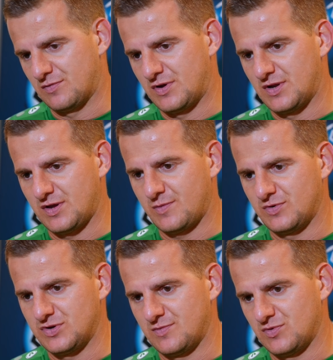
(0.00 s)
No ale tak jak
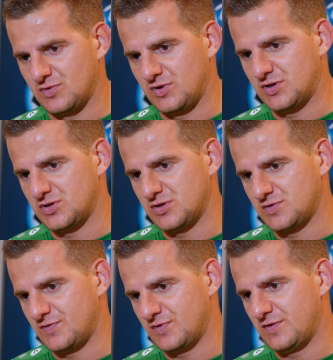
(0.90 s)
powiedziałem, no, nie da się
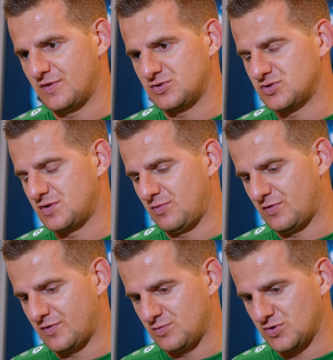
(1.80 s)
też wygrywać czy
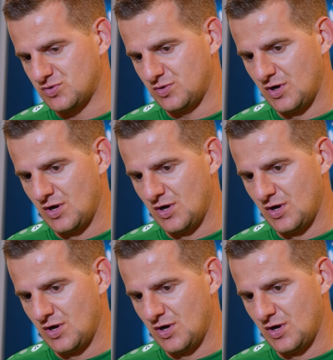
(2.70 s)
zremisować meczu